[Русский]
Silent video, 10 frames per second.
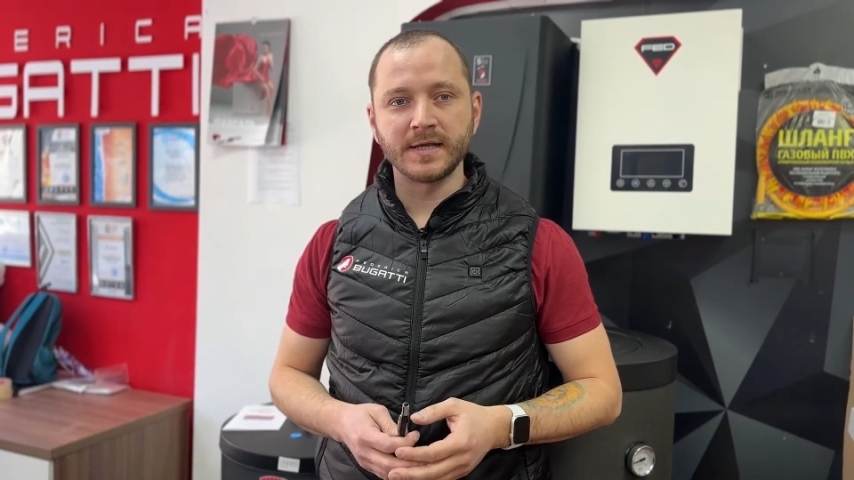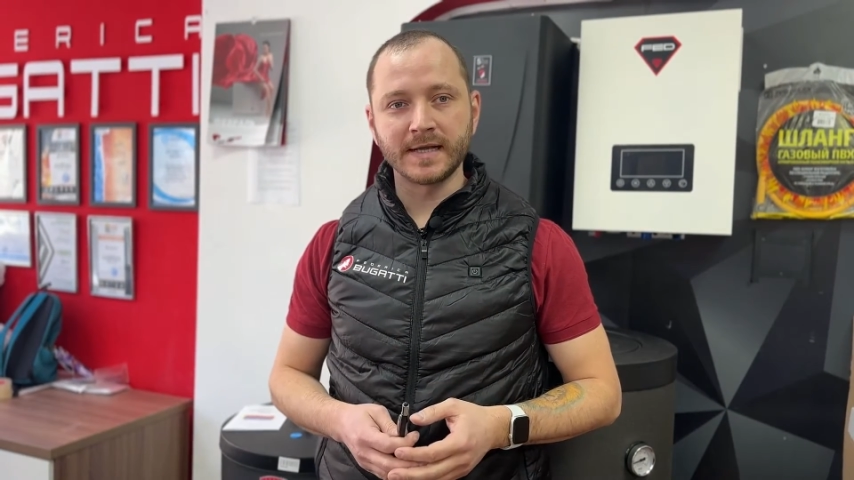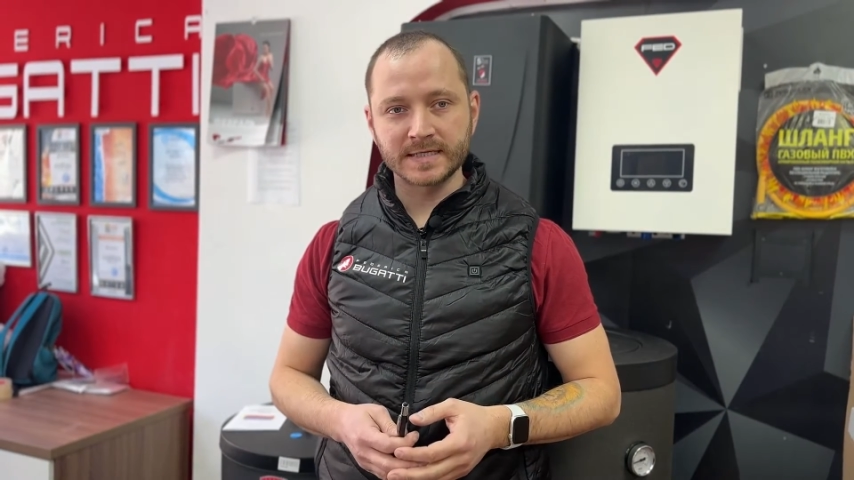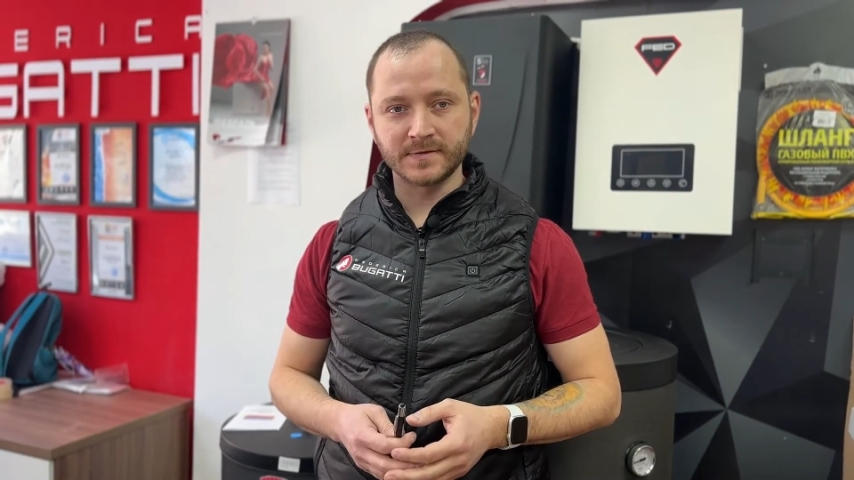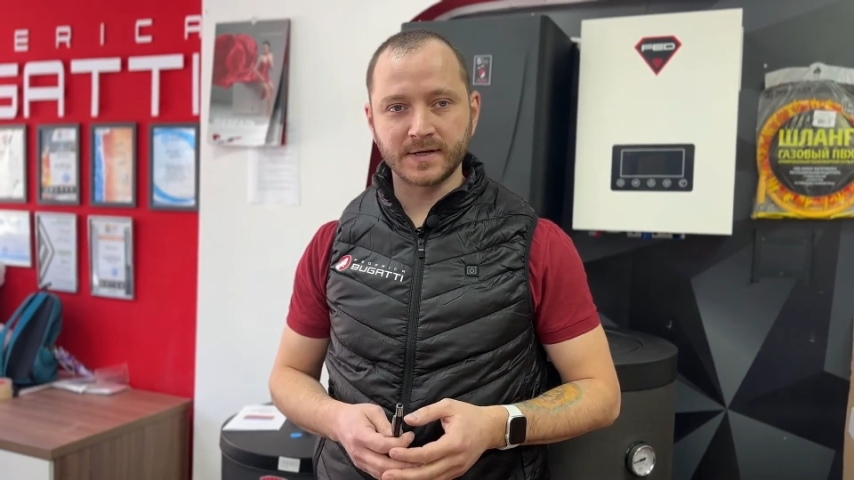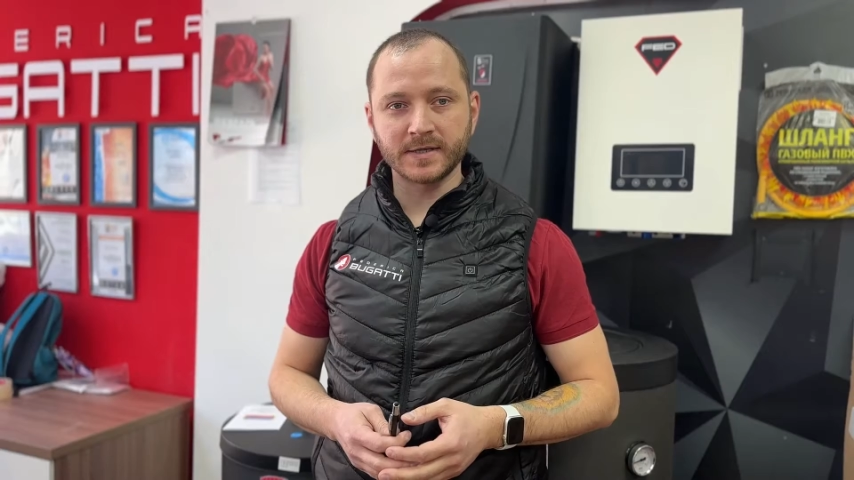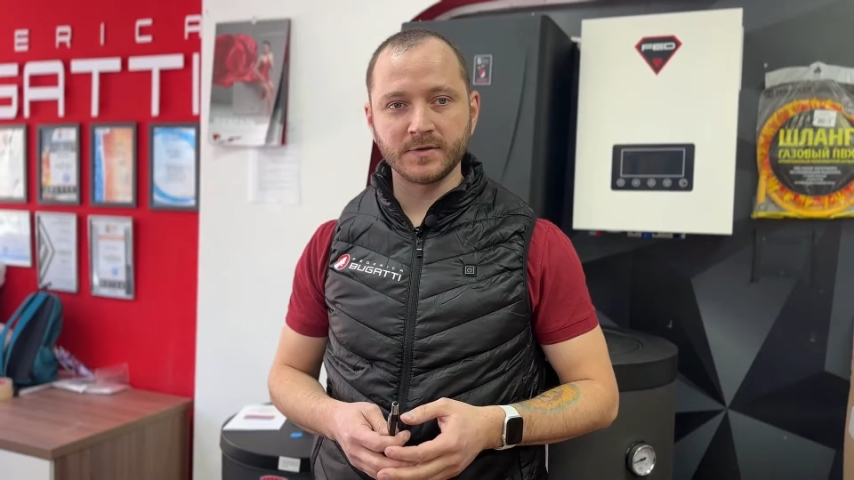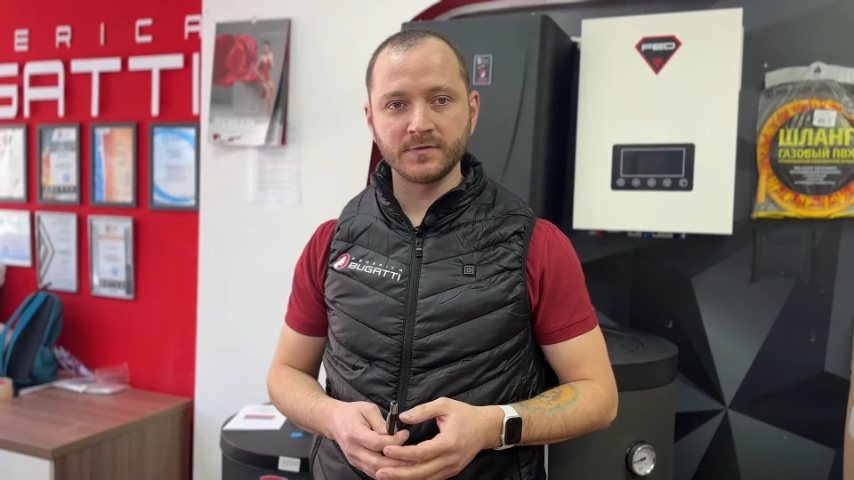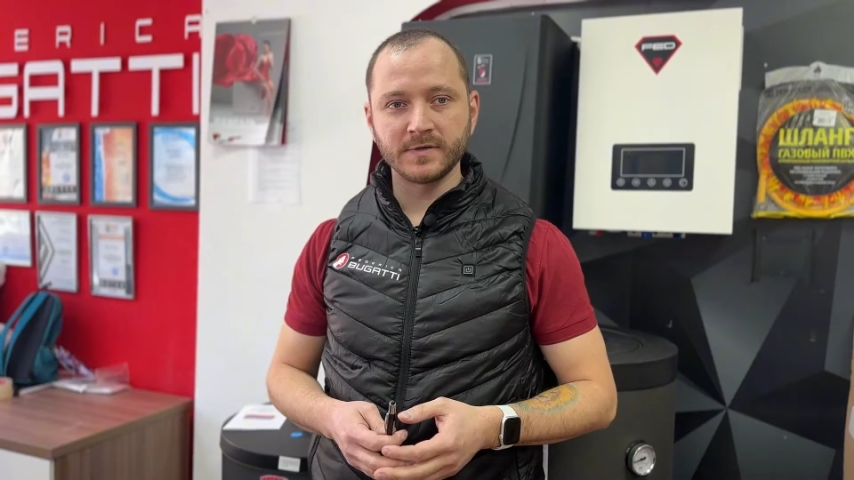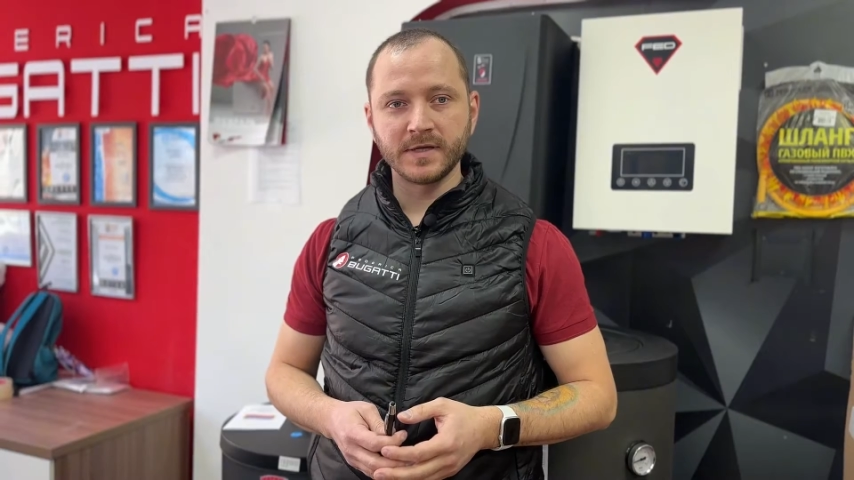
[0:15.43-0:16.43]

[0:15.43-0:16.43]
газовых котлов,